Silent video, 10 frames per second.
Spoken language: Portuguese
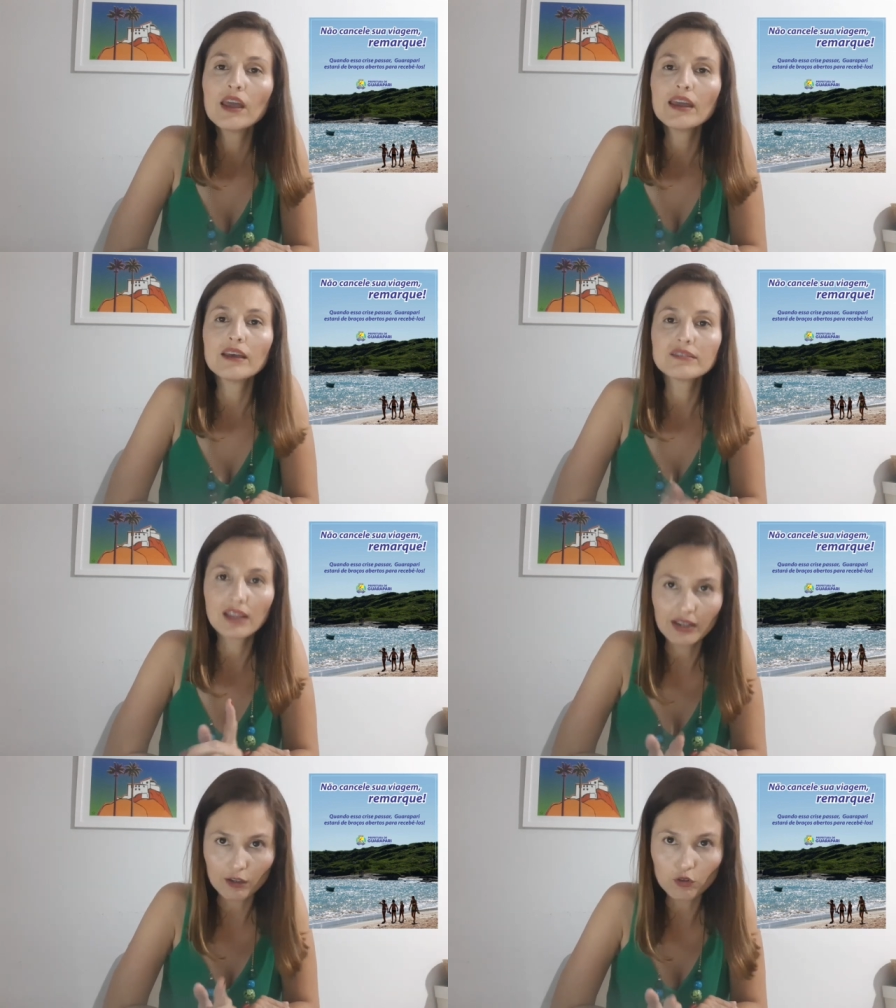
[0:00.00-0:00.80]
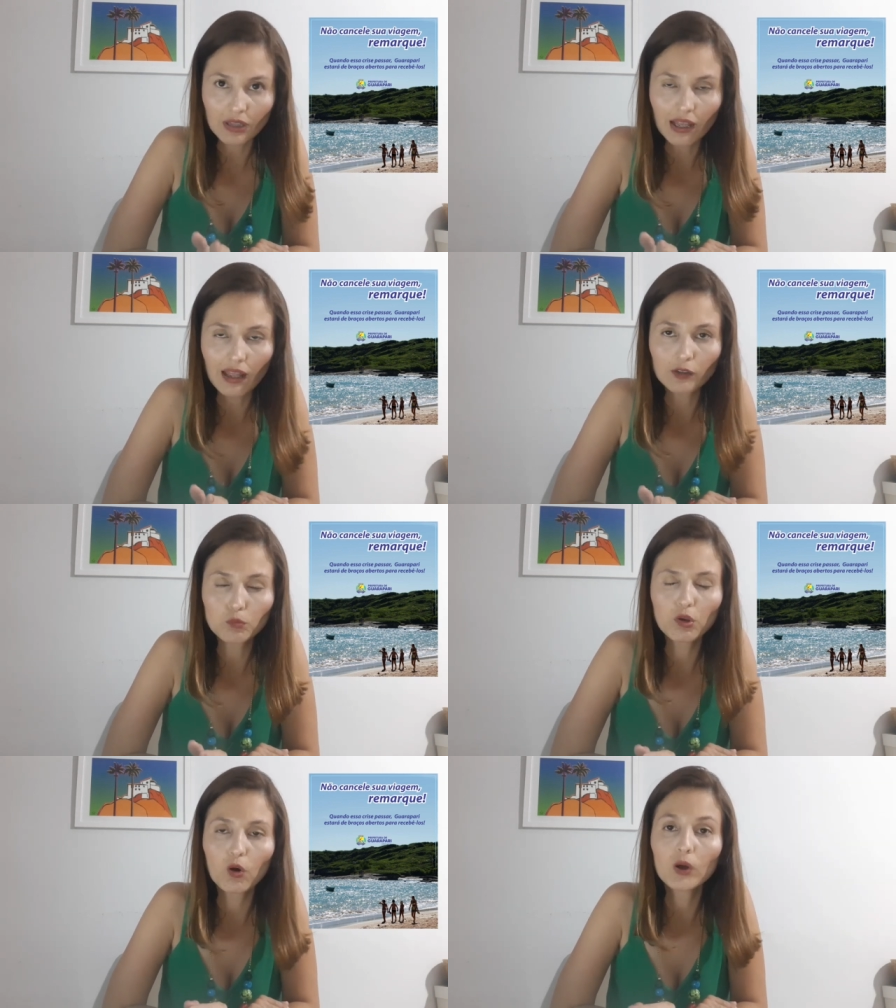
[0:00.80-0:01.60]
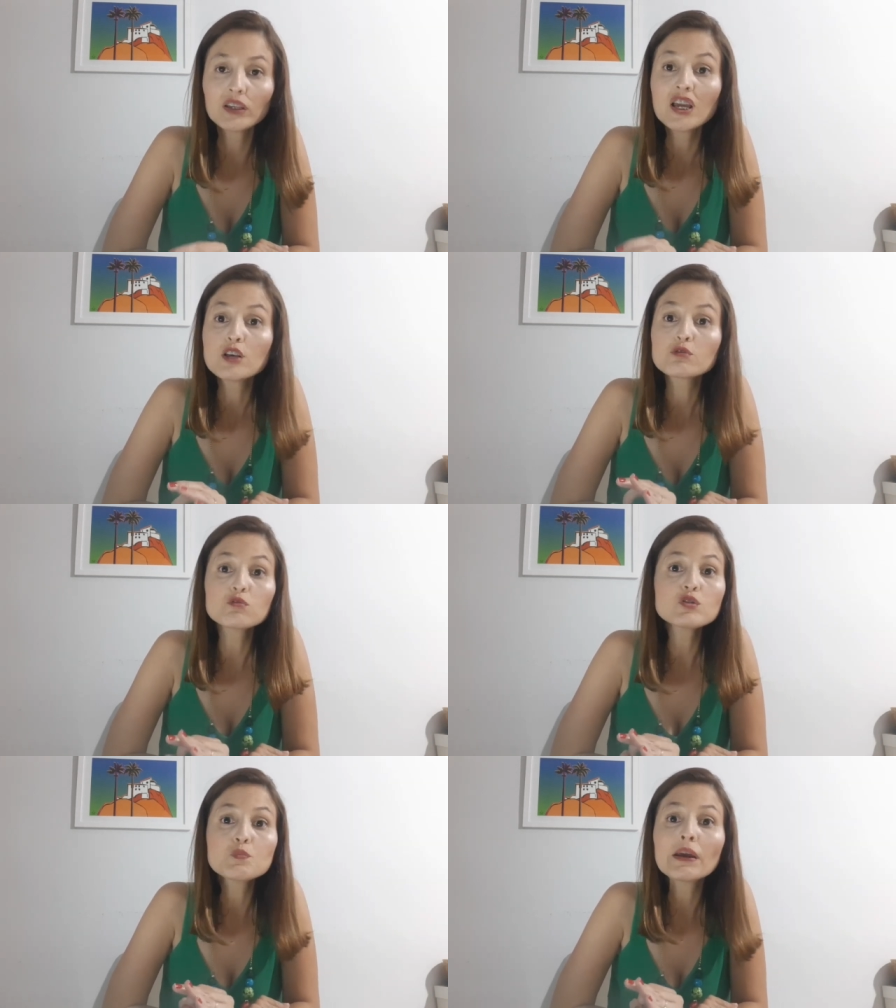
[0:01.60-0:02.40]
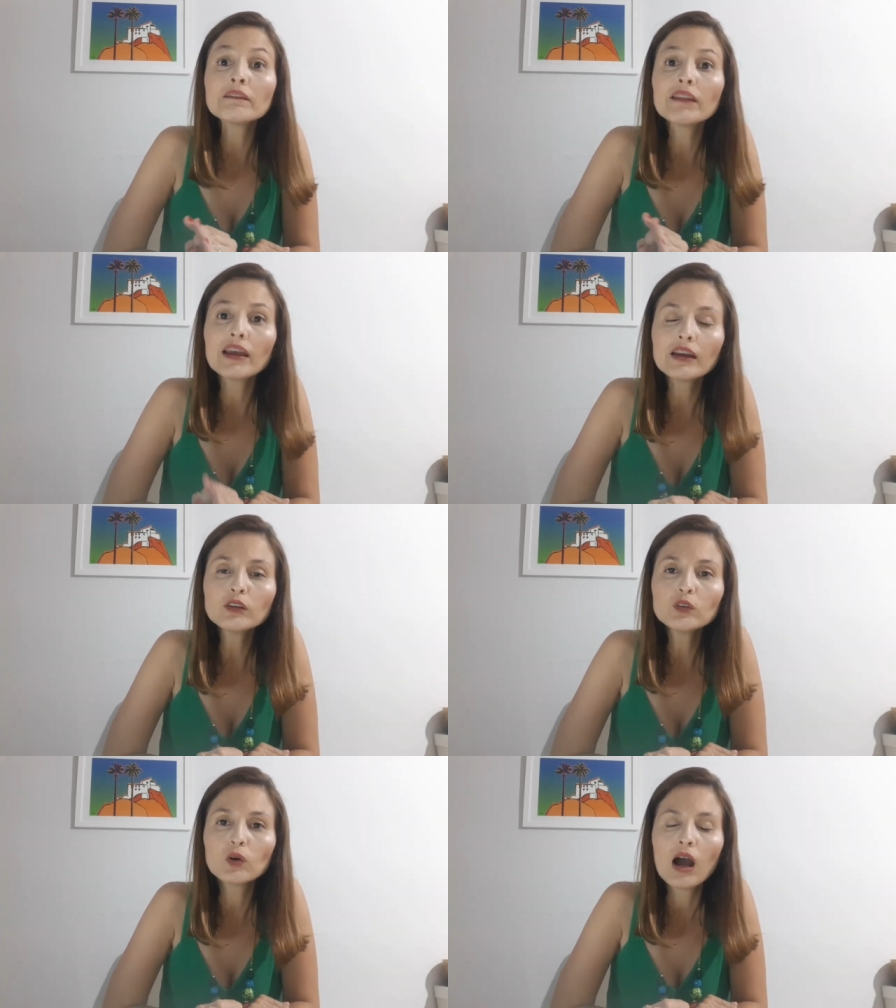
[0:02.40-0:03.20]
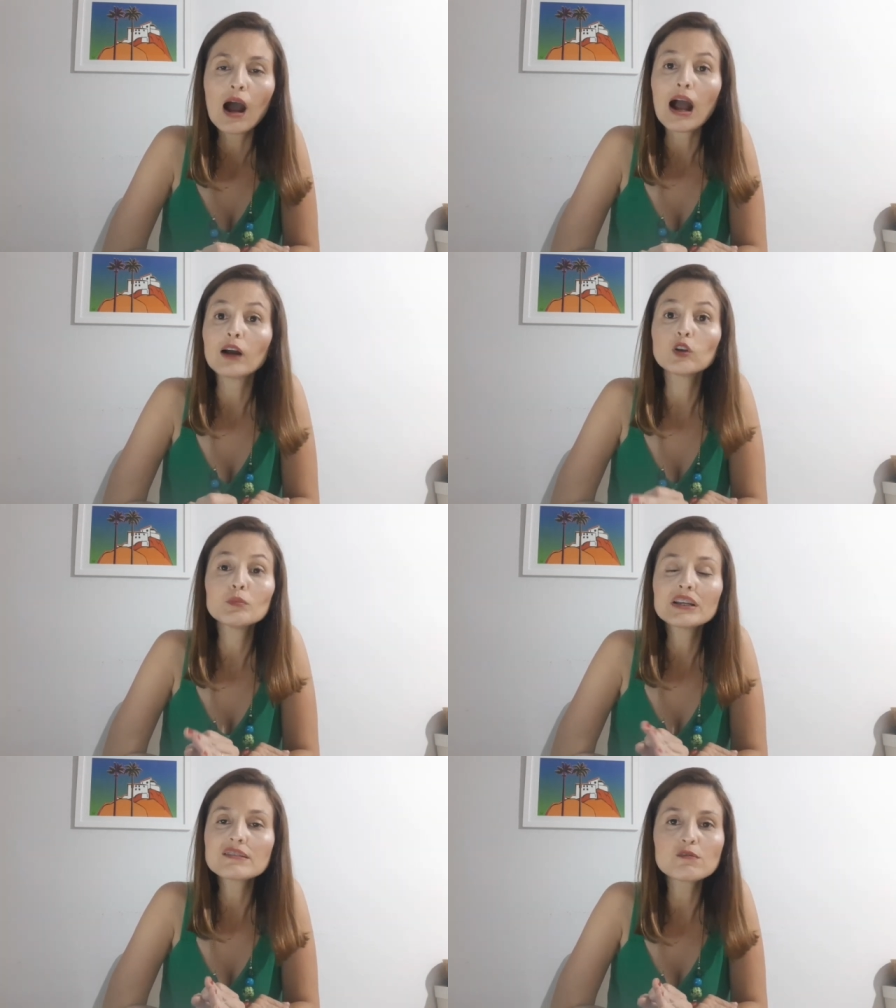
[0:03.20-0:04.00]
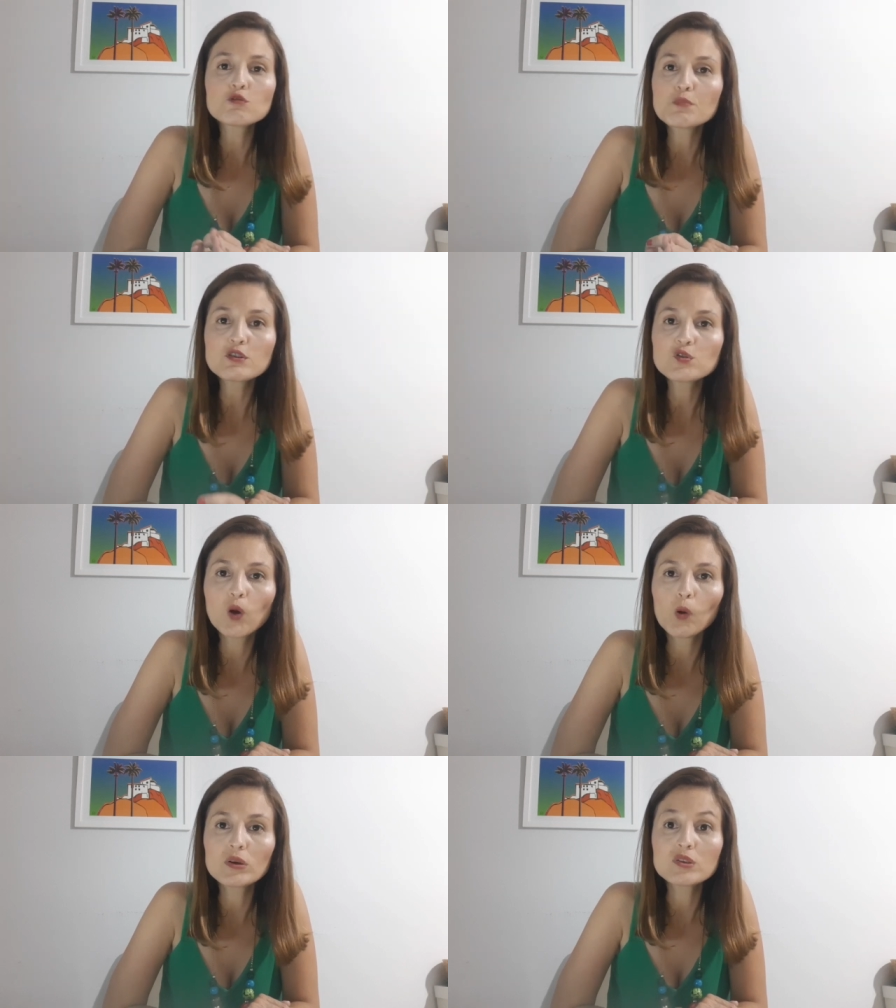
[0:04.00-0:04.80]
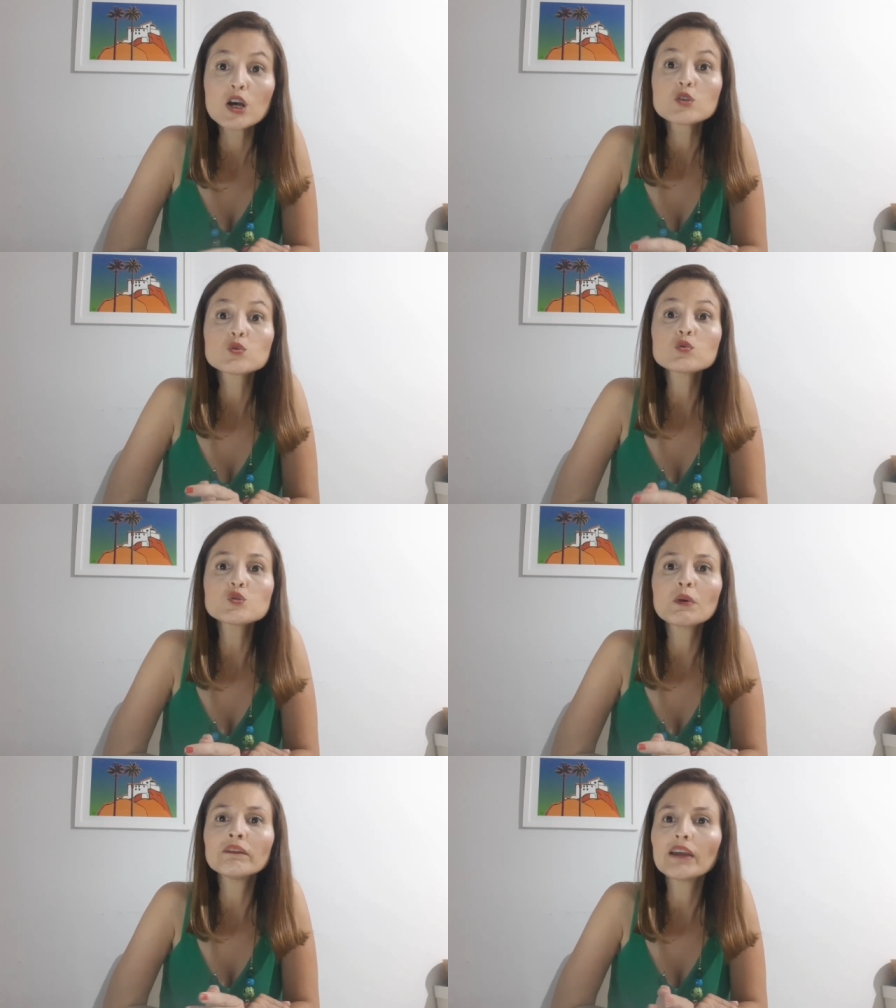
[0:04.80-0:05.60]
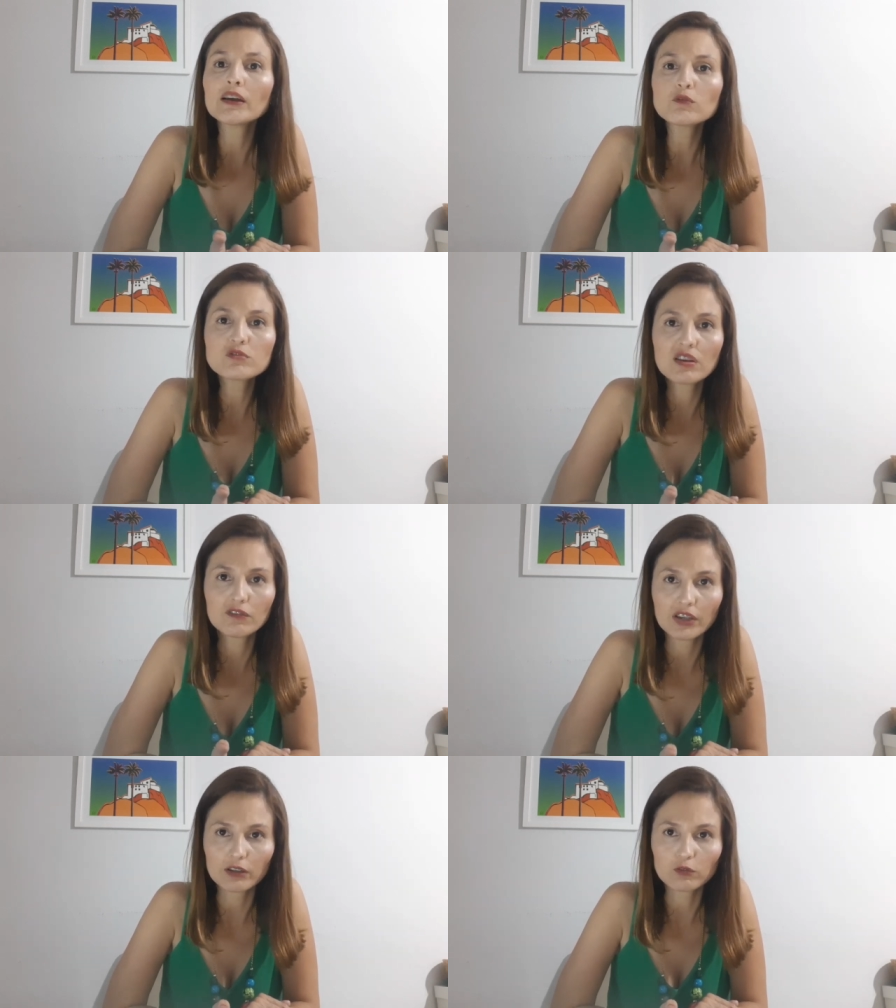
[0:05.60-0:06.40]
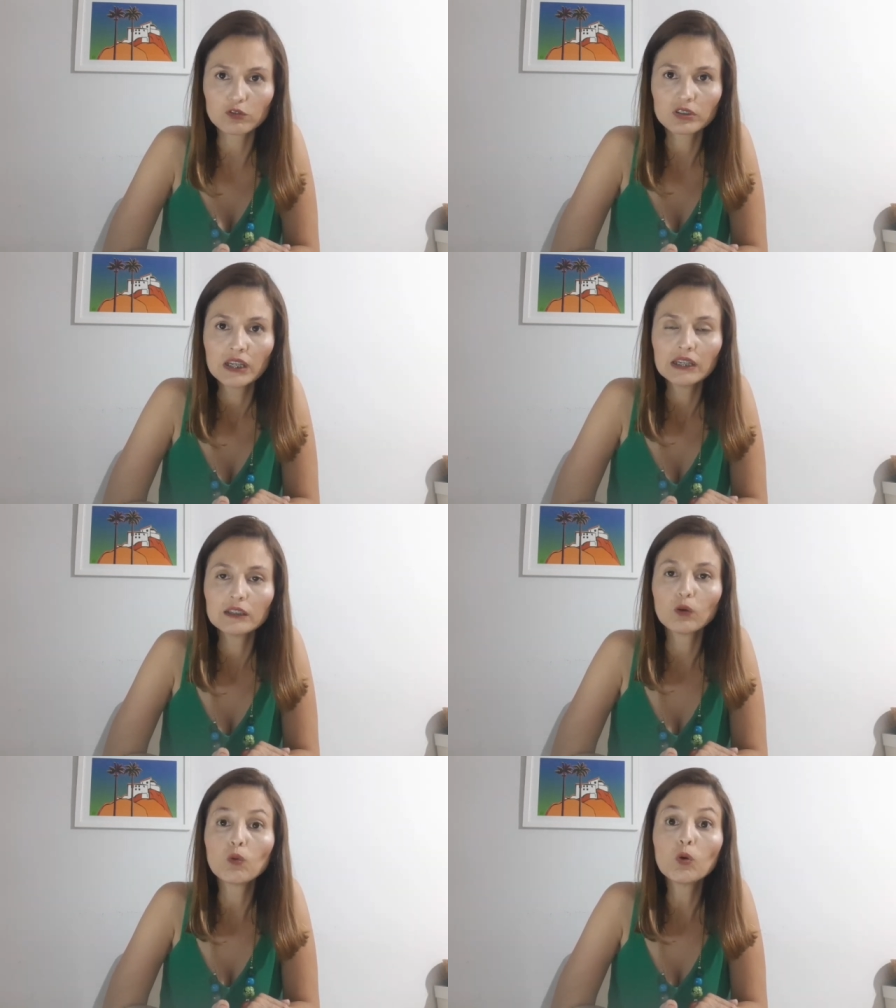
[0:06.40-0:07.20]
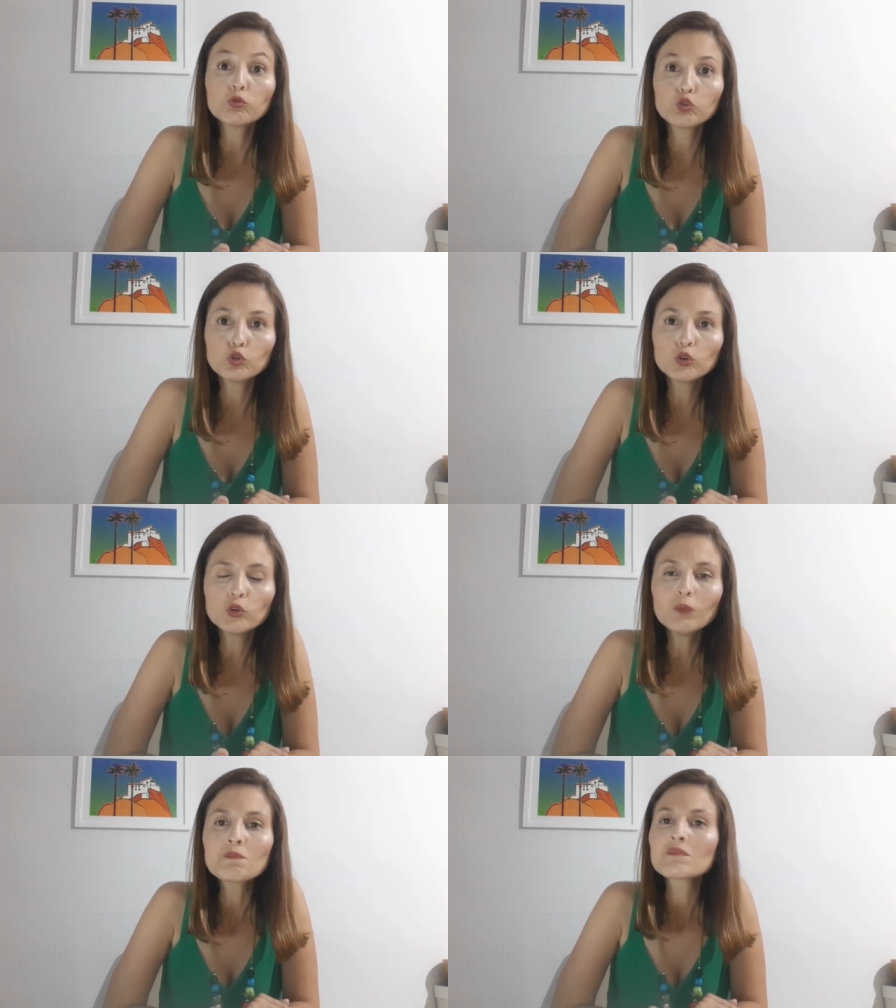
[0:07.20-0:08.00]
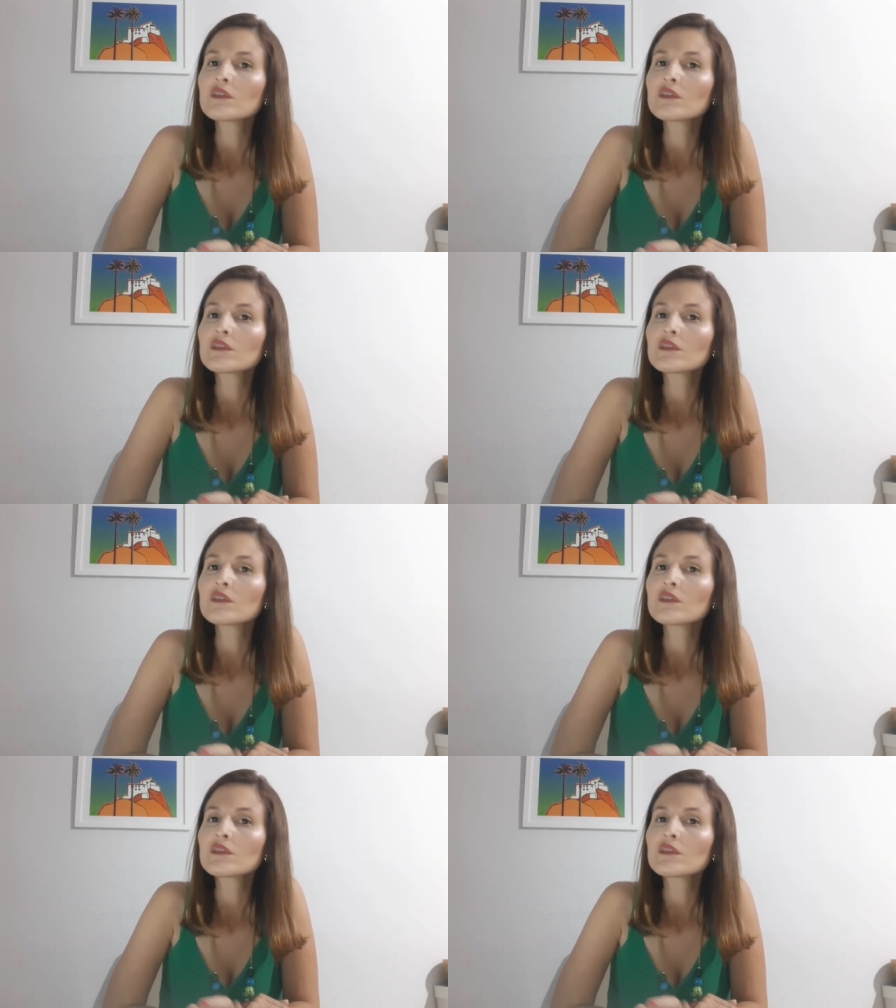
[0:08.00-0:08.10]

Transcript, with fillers: esse decreto está lá no blog, suspendendo a aglomeração de pessoas, suspendendo os eventos. Então, contudo,